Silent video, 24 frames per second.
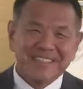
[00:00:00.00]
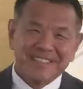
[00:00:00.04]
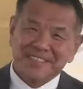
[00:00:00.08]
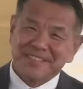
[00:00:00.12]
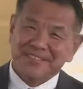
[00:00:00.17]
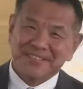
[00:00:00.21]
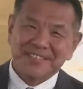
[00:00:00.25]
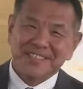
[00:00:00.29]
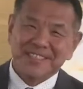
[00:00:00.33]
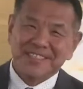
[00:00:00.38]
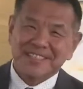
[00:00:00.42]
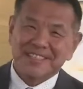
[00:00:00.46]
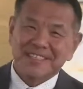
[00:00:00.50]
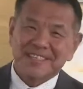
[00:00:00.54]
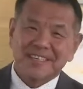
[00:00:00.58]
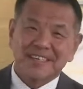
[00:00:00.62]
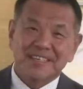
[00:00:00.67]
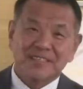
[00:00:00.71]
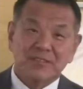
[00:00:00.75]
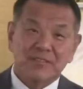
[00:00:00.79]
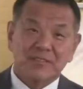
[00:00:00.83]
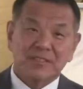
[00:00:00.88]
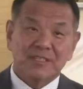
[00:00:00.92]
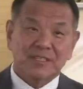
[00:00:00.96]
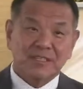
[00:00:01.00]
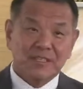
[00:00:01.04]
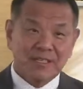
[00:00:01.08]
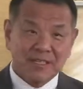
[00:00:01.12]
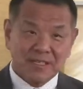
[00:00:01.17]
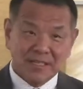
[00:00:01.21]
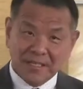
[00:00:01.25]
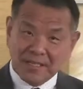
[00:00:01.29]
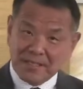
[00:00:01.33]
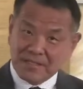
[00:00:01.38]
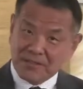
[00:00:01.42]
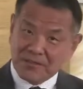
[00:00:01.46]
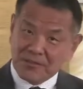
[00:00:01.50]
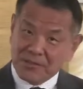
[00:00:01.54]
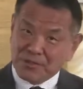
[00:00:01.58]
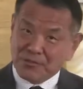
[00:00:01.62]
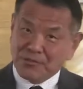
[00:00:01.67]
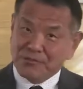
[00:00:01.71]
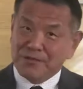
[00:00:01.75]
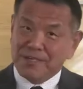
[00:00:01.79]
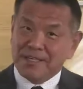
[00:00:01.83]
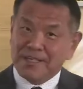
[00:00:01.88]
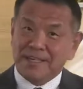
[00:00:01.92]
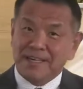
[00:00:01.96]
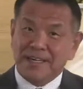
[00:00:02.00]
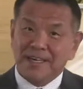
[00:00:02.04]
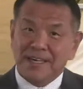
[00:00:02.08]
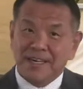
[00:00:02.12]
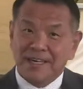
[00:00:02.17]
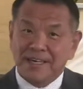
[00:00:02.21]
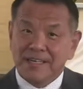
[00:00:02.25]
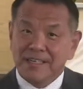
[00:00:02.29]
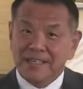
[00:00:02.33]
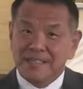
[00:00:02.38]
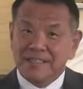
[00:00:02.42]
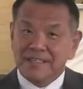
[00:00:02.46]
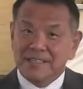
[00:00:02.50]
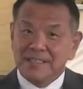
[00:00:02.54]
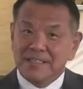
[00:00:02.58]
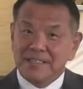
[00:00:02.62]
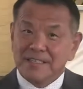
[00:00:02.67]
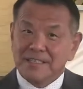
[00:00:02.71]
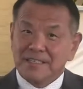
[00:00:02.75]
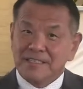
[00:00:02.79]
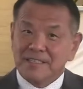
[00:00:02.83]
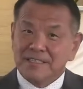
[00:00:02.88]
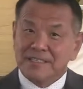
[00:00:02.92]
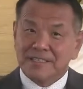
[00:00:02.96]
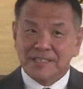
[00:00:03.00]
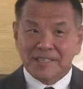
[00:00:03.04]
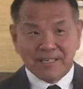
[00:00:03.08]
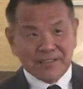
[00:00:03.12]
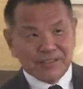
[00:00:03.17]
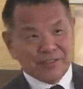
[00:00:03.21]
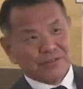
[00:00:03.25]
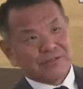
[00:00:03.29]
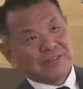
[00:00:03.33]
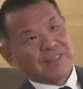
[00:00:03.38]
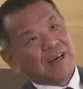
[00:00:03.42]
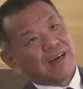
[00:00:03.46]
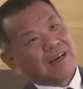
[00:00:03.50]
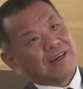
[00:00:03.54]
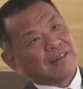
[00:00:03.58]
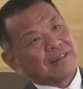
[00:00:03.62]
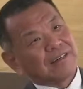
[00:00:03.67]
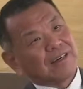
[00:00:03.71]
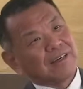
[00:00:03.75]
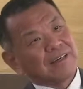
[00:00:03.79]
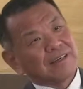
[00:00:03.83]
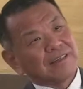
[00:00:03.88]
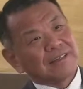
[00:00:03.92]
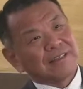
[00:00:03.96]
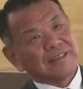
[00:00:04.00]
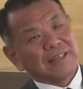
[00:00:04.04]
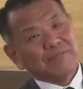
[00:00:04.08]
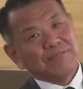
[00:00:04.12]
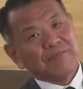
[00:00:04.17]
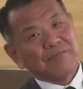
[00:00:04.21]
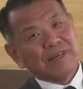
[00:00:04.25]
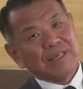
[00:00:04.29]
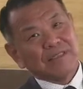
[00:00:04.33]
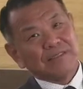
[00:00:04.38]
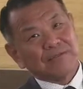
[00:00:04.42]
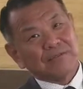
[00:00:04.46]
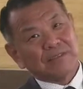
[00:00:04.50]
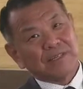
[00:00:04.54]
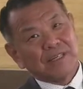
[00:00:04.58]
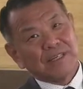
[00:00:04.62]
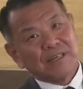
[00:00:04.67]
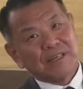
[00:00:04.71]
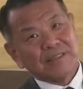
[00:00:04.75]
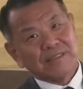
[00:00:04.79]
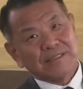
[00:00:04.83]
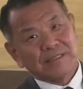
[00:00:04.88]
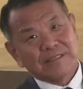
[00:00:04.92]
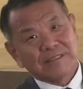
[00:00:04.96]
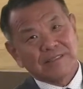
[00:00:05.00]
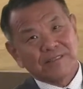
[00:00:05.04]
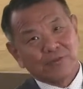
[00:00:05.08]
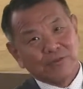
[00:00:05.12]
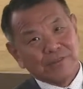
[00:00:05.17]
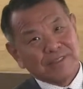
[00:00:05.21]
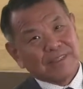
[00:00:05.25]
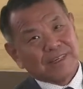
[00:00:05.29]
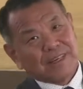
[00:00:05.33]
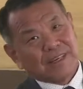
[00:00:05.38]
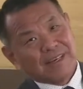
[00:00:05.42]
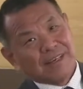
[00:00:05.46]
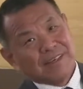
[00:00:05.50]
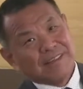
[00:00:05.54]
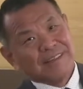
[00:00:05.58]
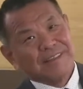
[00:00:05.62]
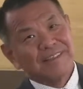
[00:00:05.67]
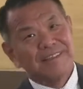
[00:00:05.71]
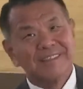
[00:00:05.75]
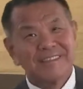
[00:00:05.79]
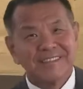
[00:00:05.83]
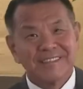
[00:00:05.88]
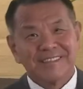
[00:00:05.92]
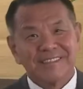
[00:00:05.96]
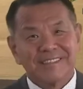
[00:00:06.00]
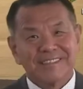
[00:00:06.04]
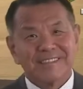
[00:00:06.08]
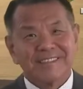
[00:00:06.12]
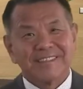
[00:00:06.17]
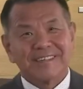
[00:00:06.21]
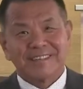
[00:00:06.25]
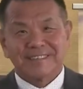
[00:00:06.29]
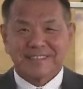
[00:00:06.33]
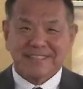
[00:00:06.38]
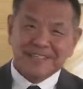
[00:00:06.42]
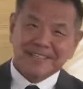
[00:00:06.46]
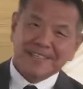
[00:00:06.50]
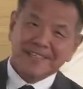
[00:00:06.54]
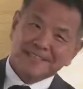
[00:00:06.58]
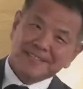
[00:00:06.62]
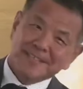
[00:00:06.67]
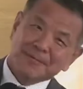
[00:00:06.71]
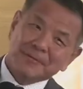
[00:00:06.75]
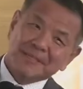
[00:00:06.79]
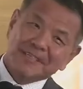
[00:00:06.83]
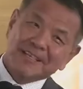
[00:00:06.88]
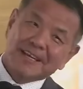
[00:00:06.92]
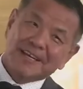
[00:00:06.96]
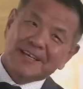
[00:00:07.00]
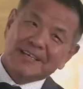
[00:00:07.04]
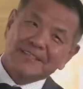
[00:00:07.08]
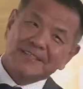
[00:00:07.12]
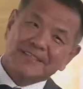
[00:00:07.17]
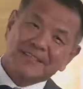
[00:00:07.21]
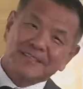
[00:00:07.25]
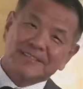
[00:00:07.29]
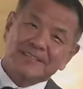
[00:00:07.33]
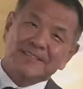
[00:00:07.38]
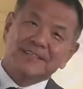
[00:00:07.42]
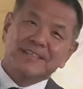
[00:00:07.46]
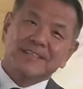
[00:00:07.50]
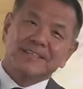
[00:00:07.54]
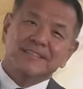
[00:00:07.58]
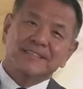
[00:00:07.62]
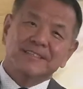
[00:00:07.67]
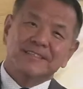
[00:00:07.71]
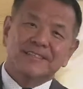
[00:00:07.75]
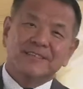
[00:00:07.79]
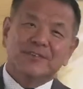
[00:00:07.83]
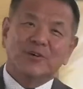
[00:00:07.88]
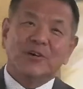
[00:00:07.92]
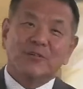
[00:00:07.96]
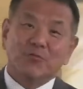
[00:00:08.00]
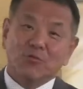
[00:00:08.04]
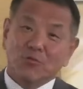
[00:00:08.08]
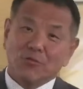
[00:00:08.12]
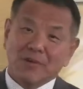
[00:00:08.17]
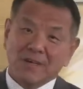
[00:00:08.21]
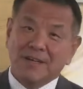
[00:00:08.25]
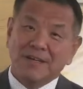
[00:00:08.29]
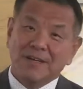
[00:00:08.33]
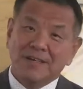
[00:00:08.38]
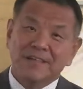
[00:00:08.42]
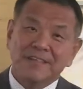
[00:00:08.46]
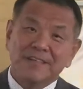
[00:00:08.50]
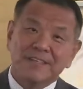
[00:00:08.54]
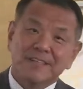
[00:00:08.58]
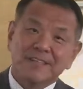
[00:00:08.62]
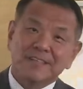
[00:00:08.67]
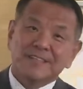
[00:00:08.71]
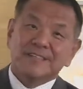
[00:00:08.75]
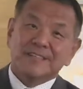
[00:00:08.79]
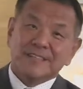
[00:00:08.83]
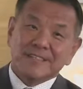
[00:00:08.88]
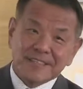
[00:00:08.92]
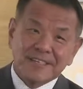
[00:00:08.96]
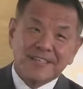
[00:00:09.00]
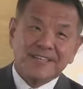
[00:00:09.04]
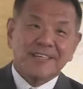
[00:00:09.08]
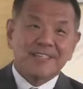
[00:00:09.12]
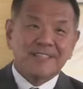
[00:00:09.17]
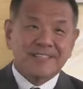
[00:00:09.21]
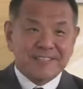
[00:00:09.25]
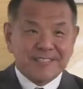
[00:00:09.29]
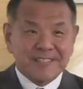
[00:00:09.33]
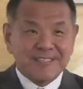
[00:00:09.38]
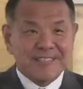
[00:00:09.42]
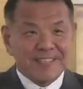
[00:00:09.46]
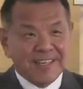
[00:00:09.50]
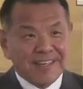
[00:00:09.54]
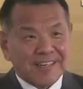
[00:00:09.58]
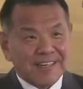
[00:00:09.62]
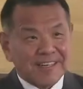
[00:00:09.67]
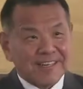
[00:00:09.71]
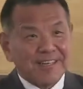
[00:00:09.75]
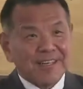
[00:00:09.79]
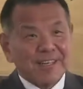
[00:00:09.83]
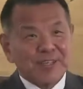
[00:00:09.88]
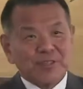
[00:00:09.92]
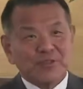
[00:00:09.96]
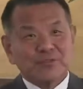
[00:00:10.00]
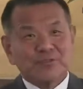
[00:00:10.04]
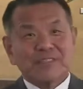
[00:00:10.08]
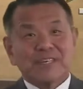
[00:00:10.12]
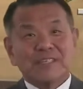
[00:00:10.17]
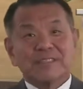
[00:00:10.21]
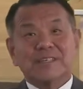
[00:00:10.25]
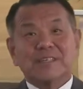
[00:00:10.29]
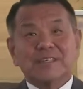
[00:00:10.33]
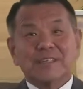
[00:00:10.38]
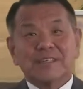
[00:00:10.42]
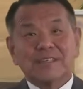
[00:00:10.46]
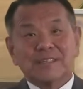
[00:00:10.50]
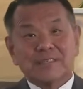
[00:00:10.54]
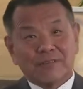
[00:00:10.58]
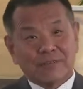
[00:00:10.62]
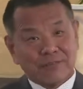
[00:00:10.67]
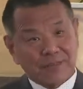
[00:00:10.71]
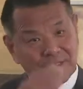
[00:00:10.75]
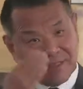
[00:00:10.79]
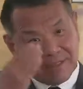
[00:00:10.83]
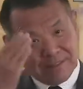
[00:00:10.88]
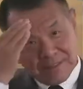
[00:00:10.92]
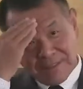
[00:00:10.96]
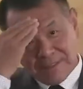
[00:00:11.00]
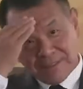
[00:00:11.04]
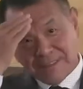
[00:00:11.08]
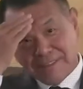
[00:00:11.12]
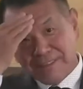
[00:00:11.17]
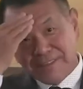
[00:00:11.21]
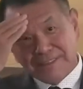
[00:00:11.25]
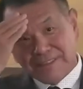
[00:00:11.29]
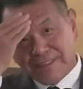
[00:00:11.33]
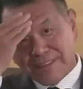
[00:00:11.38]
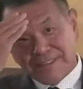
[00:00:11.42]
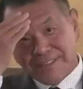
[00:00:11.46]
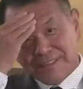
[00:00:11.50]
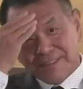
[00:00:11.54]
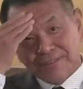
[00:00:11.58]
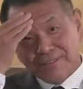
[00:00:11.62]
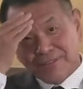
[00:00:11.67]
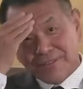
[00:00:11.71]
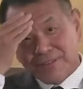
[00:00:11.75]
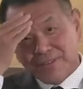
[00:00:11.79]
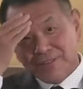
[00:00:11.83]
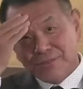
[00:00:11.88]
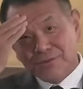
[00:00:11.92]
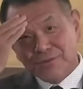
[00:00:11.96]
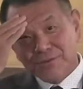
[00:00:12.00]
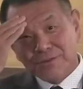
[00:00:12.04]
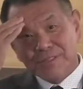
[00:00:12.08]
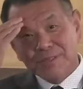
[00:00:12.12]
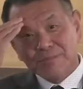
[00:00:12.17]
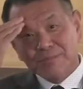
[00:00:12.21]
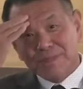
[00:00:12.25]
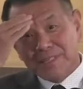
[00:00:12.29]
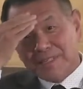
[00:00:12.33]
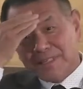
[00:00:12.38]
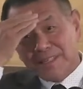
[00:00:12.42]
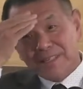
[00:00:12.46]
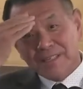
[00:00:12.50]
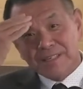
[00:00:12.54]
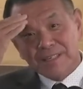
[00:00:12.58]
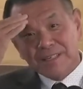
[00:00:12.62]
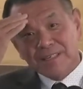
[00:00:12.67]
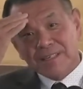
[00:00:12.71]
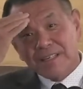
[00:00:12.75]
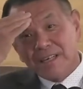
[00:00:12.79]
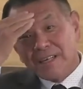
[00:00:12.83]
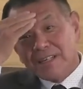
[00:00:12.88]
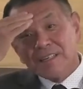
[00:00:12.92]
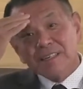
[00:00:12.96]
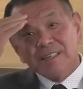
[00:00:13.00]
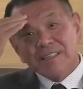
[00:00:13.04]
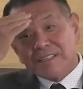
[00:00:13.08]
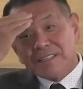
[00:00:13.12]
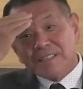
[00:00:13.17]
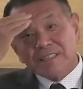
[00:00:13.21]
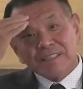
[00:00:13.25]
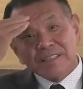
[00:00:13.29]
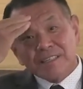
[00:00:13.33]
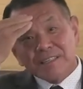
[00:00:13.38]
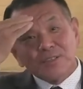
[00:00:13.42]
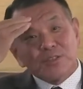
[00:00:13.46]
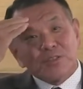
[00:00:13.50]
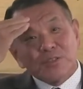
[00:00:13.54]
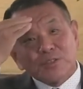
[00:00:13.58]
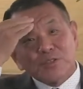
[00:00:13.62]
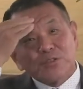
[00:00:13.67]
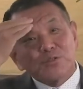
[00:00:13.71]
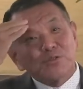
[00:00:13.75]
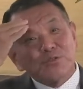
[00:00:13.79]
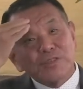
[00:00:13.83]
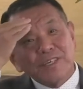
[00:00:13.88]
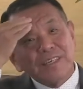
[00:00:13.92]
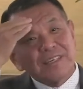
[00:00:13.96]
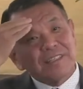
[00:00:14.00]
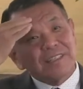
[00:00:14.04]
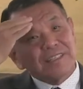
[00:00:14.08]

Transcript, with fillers: 有意思了，说你有这功课哈，呃，向右躺着三百九十天捆起来，然后再向这边躺四十天啊，哇，这是这是这样的，说他的额头要硬到这种程度，是比那个。最